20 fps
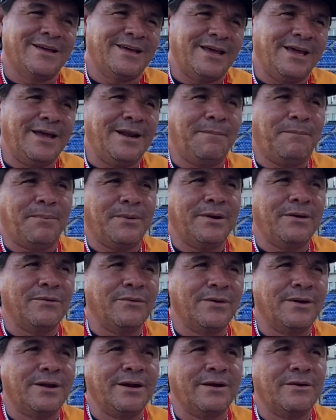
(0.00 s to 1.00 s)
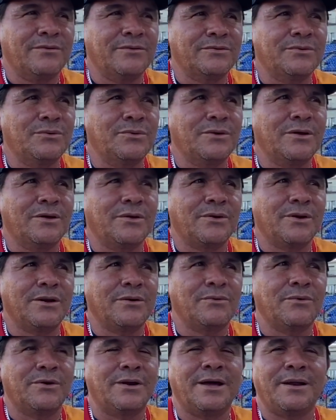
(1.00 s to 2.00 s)
Él pues no era un jugador
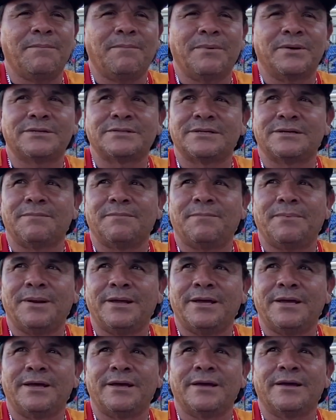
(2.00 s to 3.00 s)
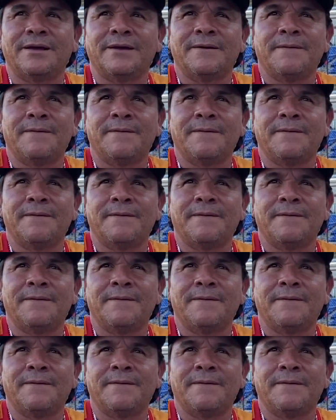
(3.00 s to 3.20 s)
regular, pues siempre